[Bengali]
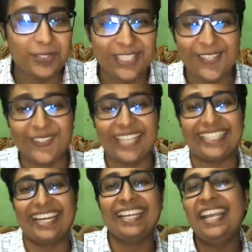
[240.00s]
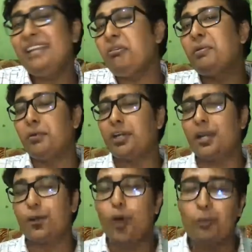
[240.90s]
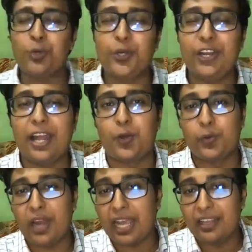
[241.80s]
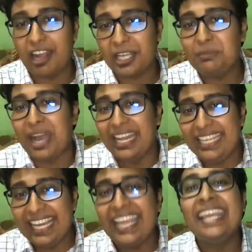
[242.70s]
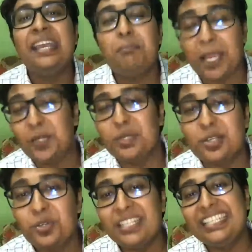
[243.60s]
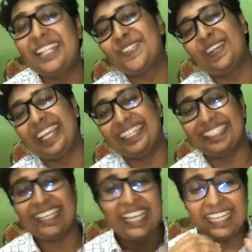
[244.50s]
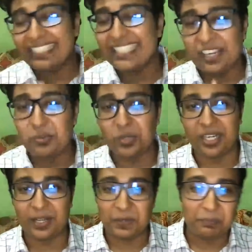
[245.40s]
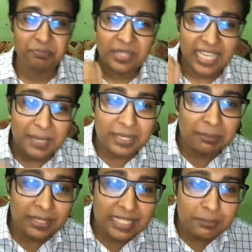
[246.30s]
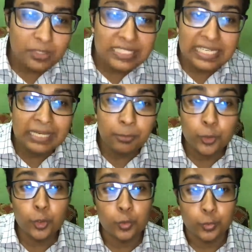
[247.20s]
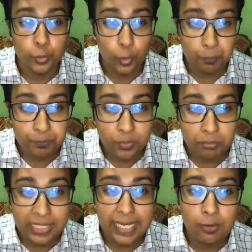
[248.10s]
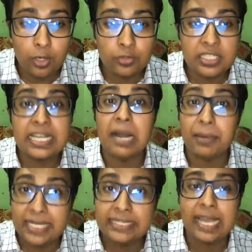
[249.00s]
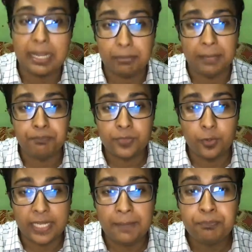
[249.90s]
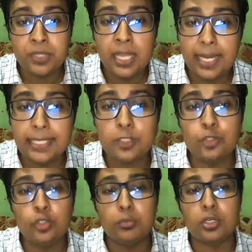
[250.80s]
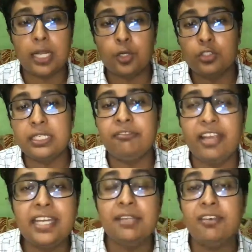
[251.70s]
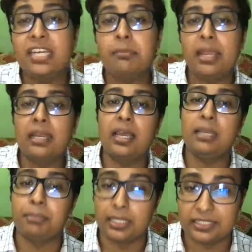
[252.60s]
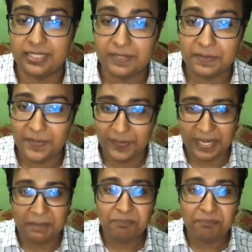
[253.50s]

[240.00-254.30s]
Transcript: ছিল না তার এটা ভাবে মনে রাখো কল্পনা করে রাখো রাকিব খালি গায়ে মাইক্রোবাসে উঠে চিলে চলে গেছে জাস্ট এটুকু মনে রাখো এবার আমরা দেখবো জিল্লিবদ্ধ কোনগুলো মানে এগুলোর হচ্ছে কাভারিং থাকবে ওকে এটার জন্য মনে রাখো যে ভেরি ভেরি মেঘলা এ পাথ ওকে